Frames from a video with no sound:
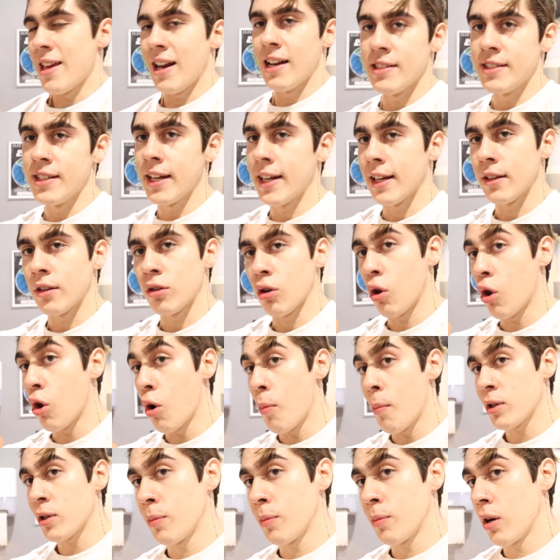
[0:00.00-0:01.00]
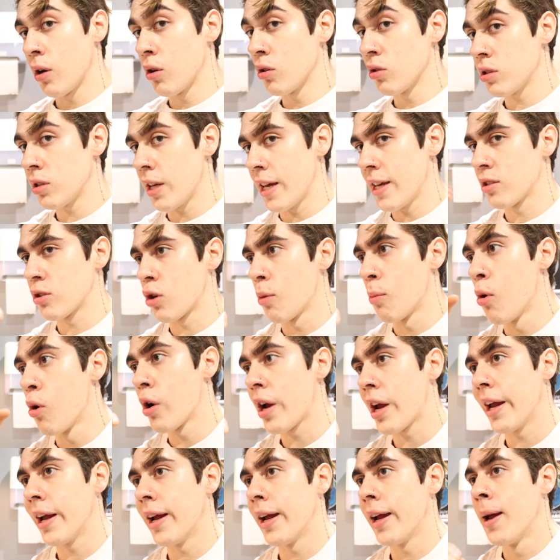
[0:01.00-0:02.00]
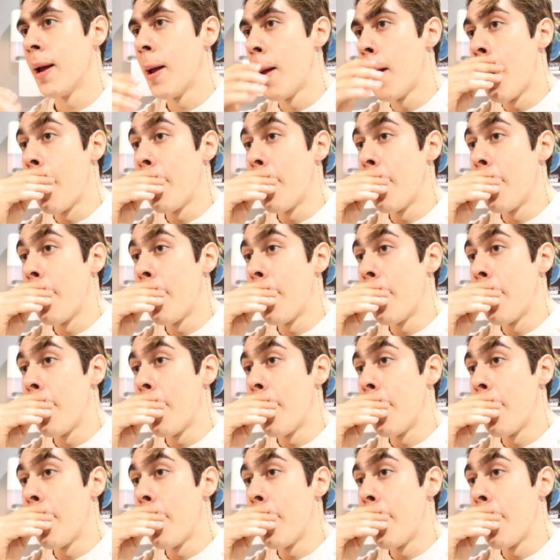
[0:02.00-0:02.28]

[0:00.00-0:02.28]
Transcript: Ya les dije, todo menos es como que